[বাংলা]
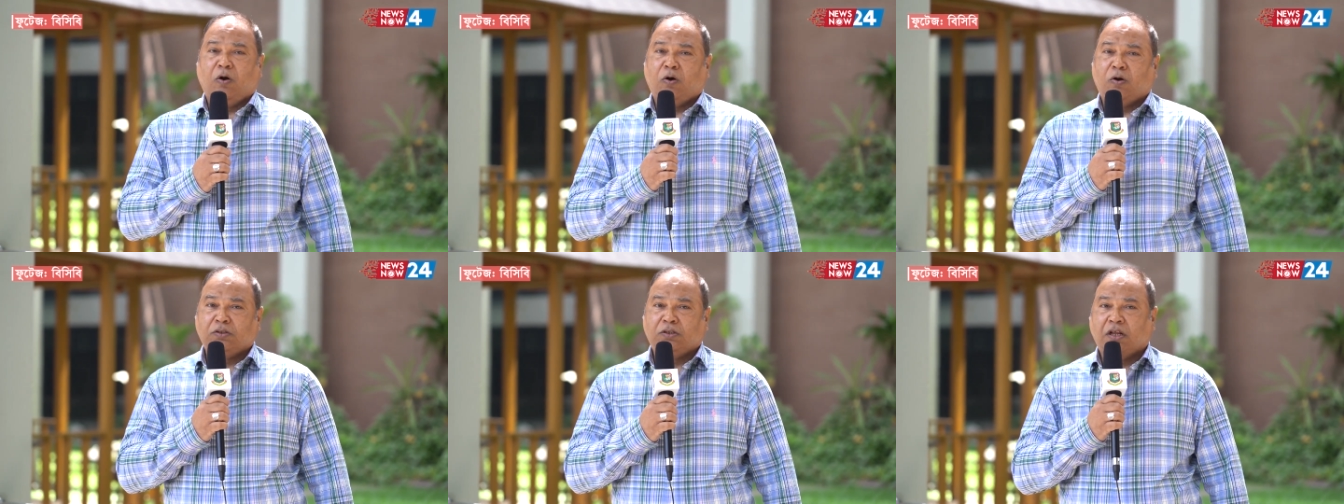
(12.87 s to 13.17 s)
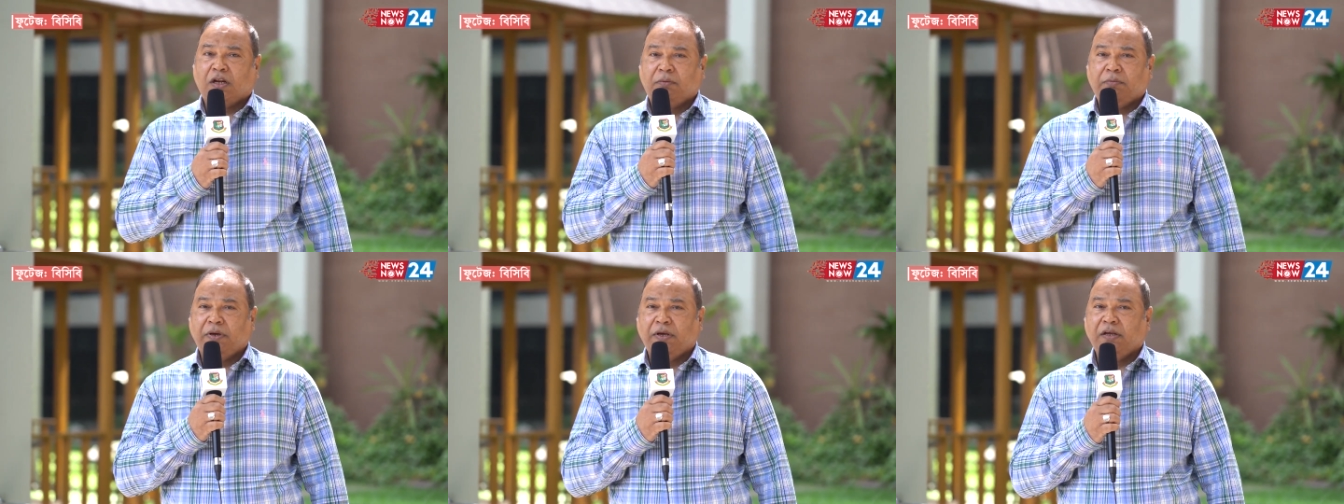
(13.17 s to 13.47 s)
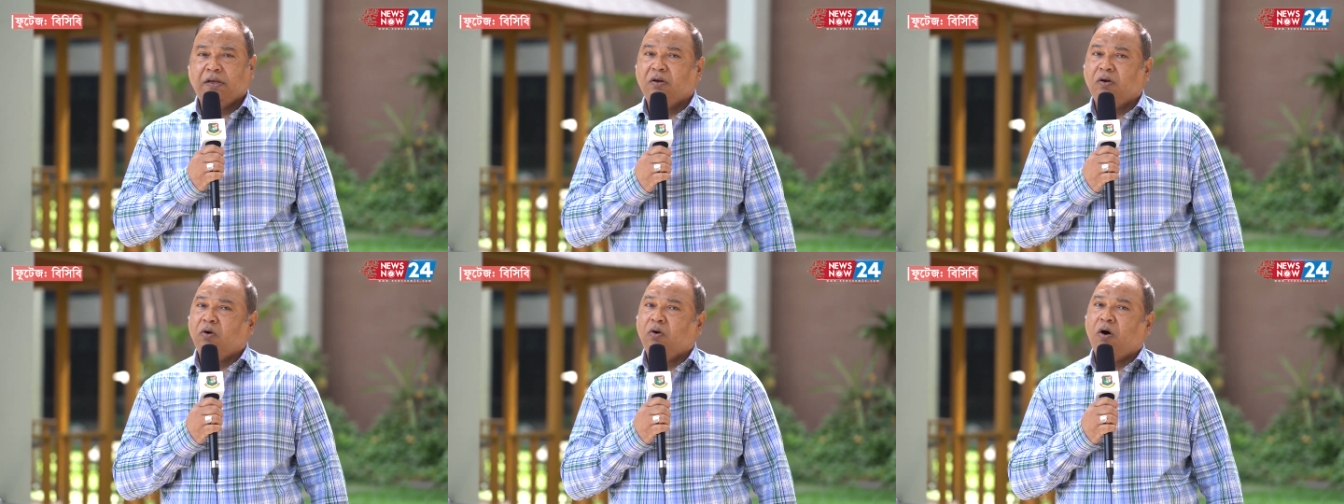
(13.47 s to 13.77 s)

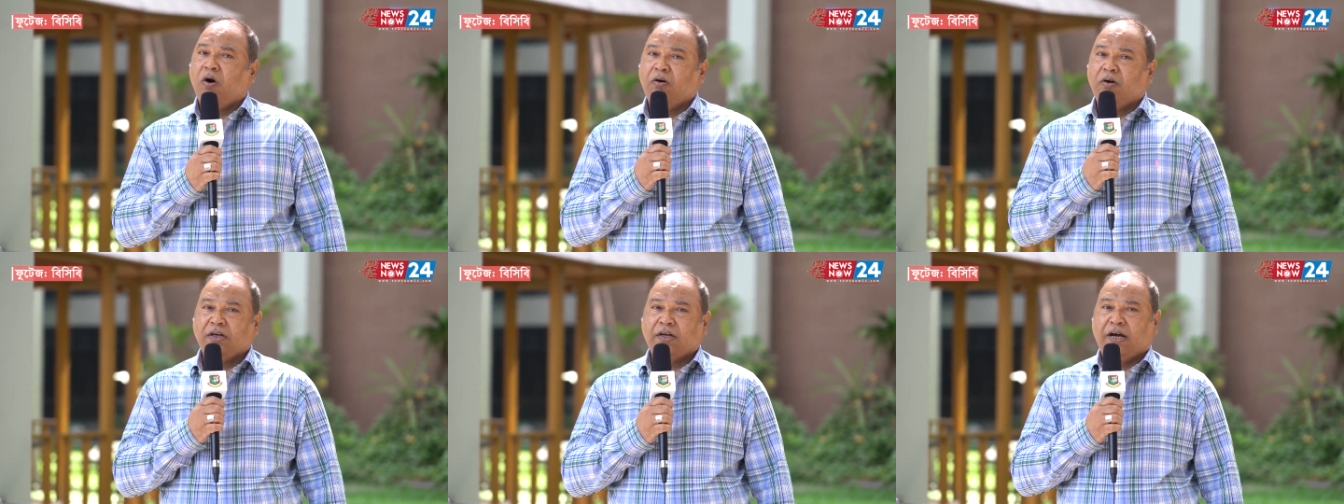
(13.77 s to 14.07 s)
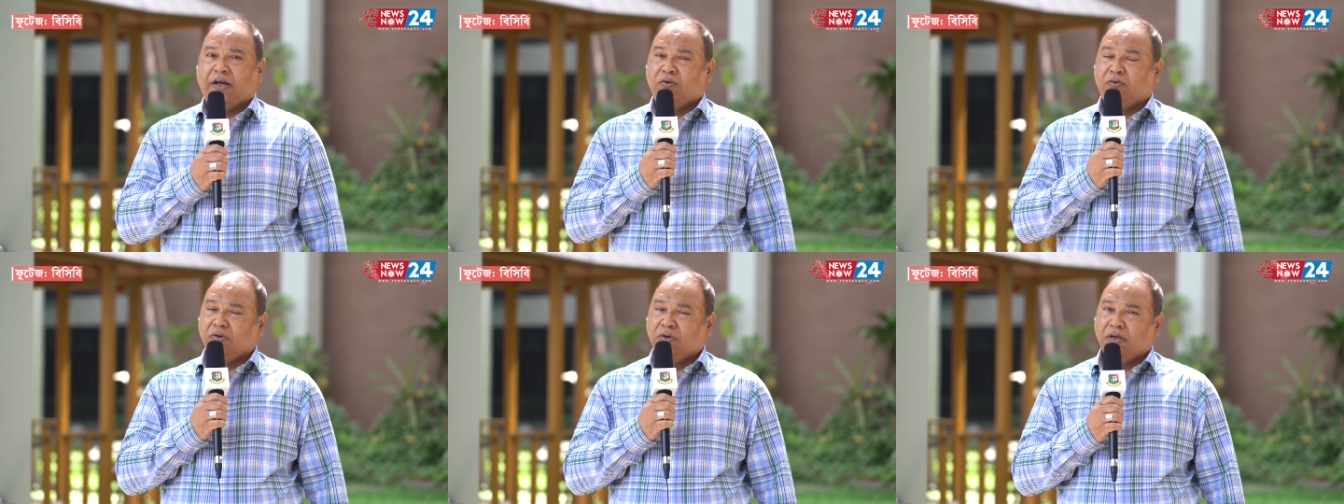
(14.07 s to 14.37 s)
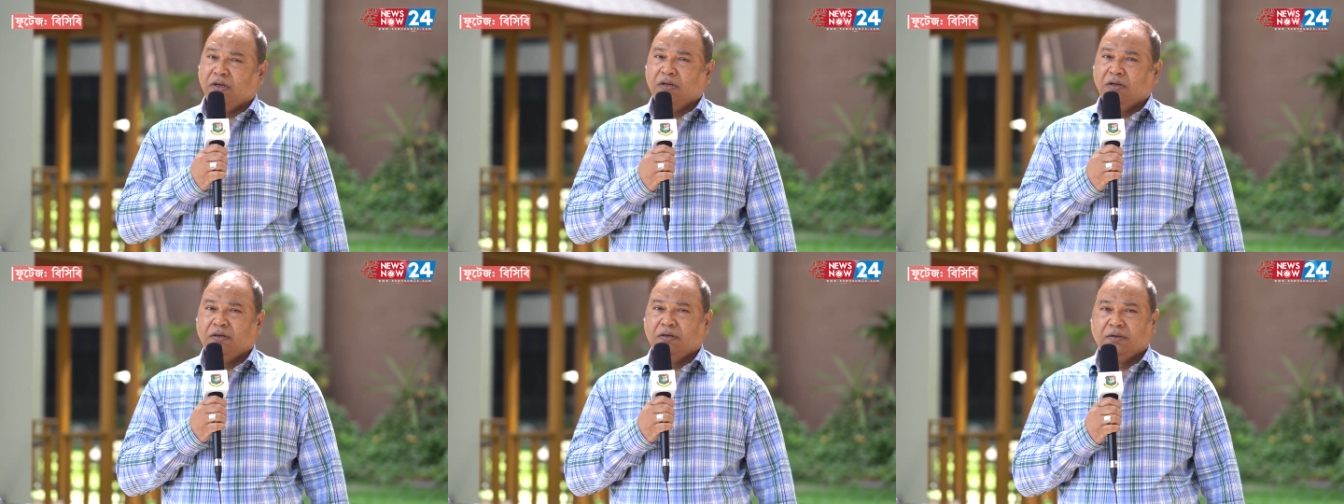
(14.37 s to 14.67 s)
অধারাবাহিক হওয়ার
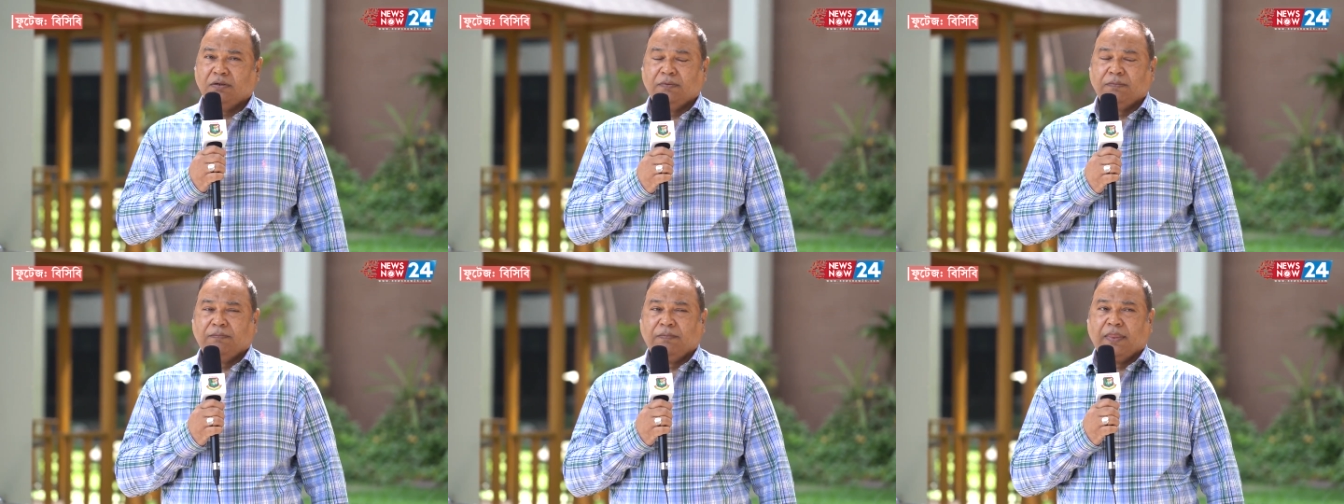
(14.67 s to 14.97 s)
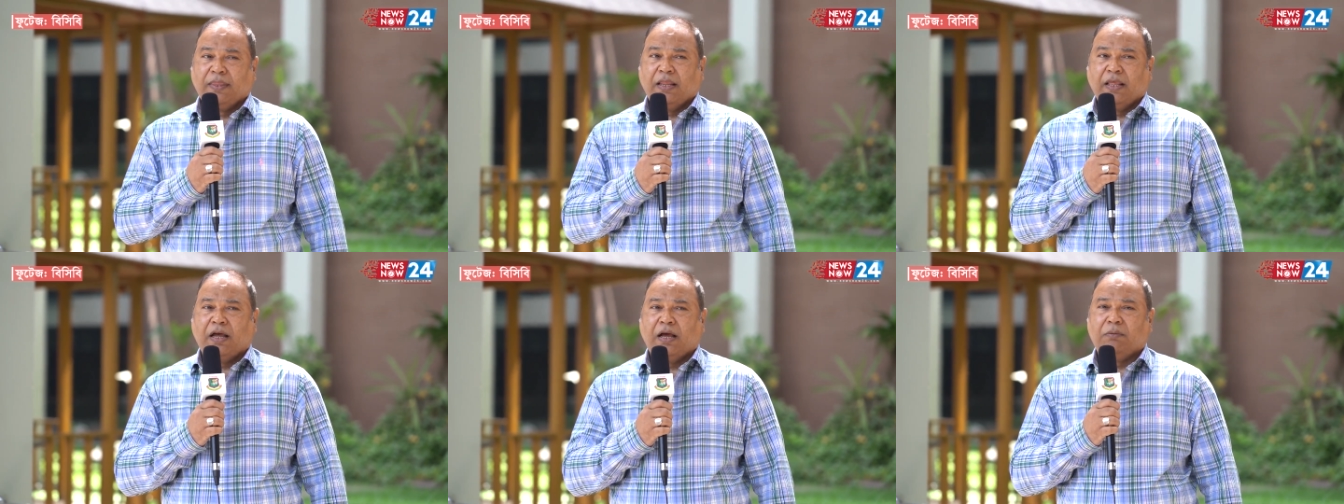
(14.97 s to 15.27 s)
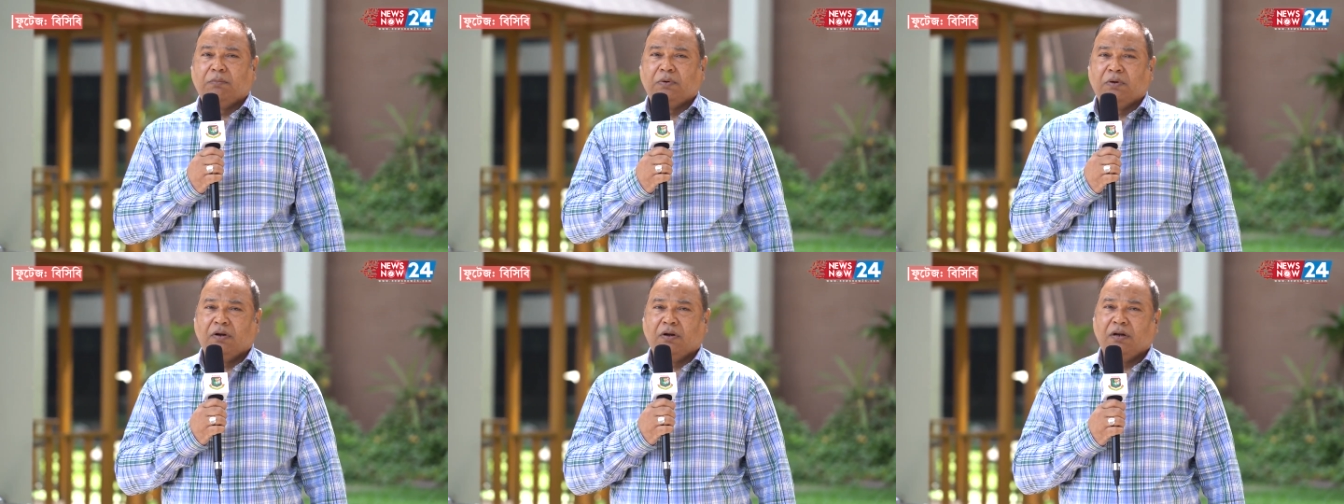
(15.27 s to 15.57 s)
কারণে
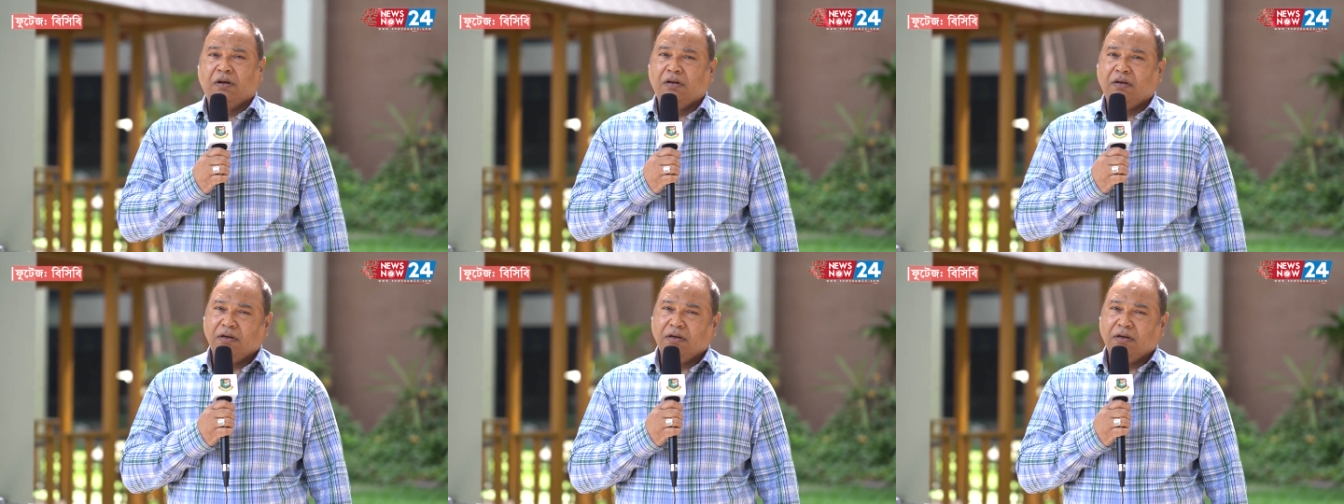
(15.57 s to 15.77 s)
আমরা